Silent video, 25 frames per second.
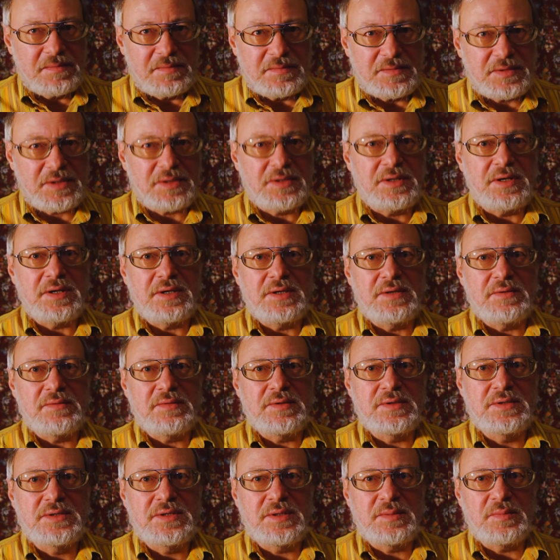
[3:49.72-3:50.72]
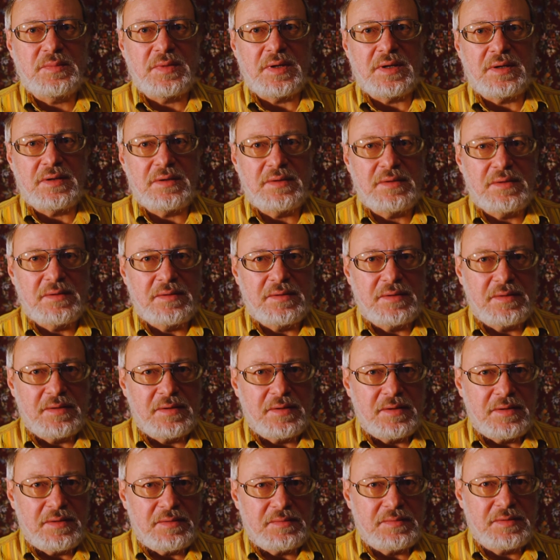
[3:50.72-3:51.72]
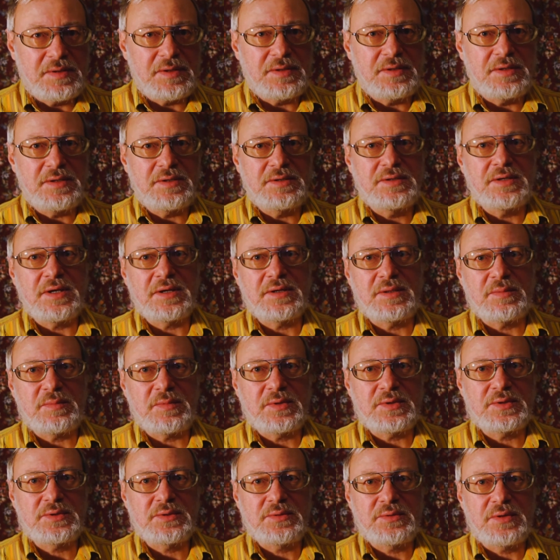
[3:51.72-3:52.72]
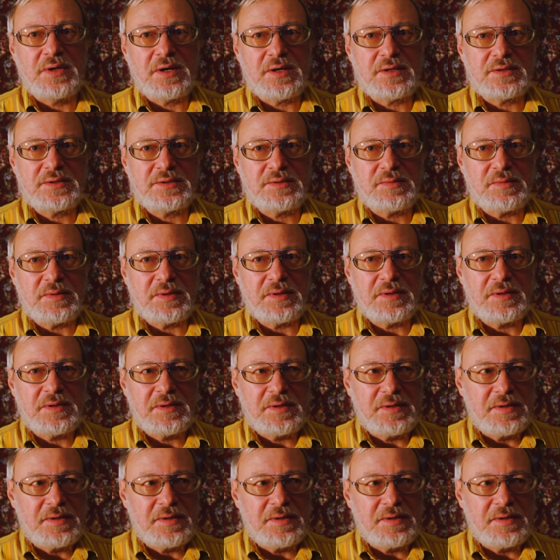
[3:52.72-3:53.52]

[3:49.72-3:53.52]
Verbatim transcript: За три девять земель в тридесятом государстве.